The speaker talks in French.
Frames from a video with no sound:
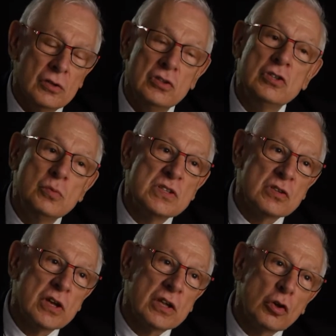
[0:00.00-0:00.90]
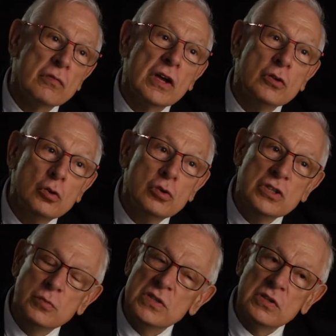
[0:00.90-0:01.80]
de
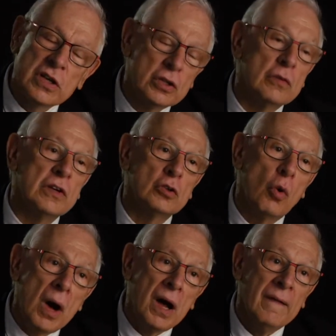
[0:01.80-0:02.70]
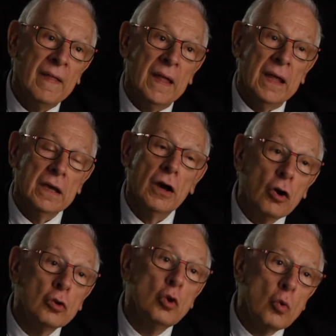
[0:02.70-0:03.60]
1882-1883,
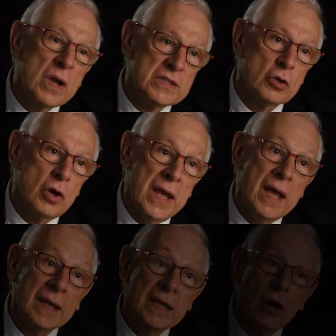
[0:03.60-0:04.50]
grandes lois scolaires qui